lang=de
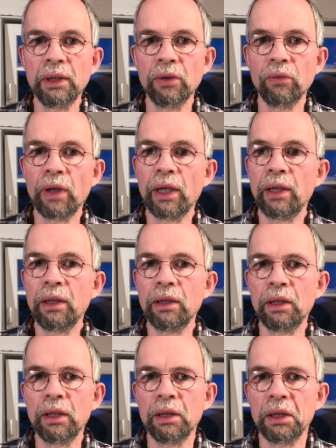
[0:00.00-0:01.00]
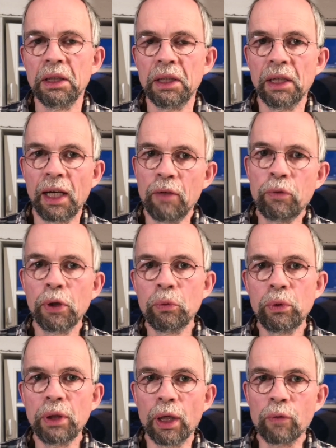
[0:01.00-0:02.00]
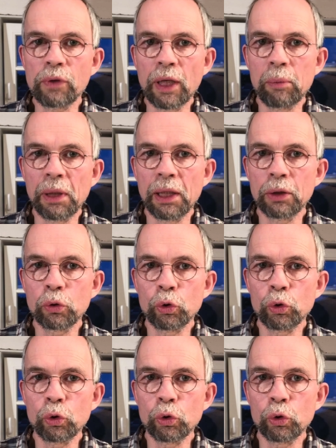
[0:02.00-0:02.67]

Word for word: weil er einfach nur die Aufgabe hat,